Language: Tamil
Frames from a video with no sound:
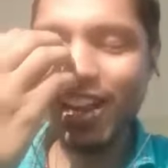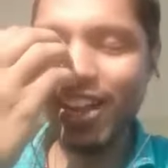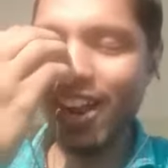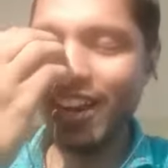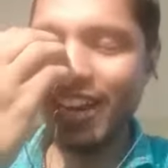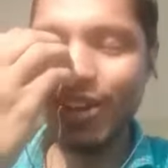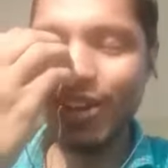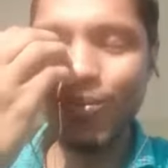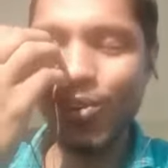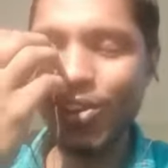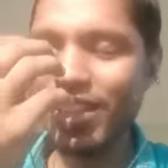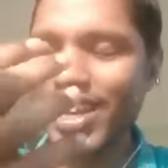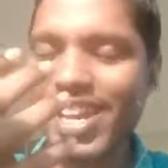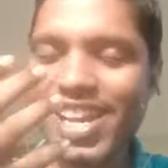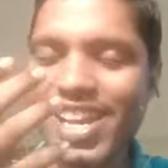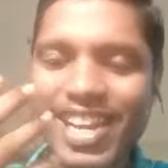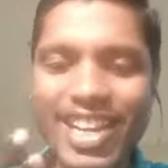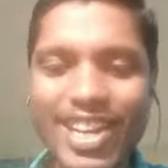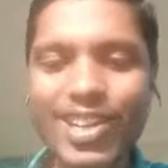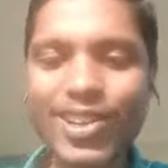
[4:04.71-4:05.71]
அன்னைக்கு முத
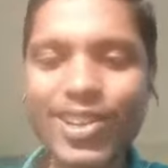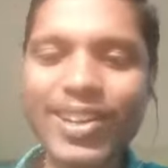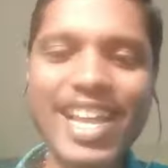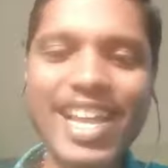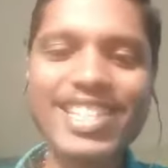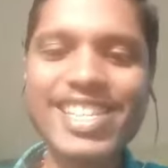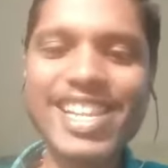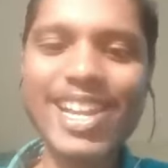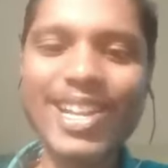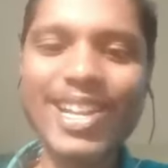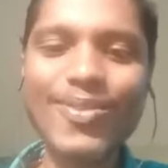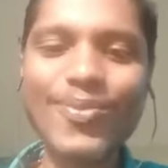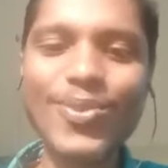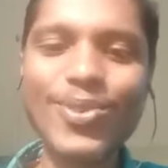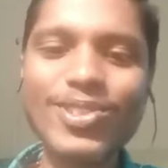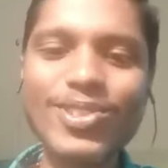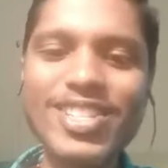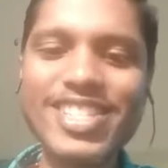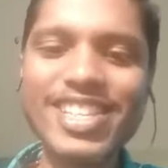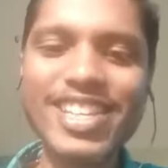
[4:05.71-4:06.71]
நாள் இன்ட்ரோ கிளாஸ்லயே எனக்கு
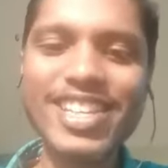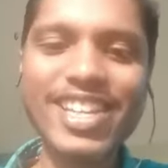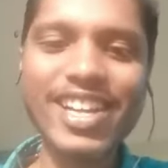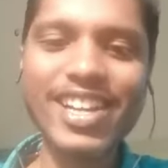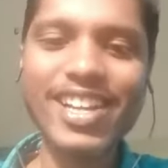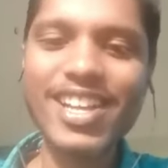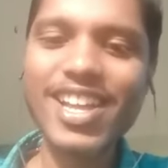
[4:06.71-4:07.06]
புரிஞ்சிச்சுங்க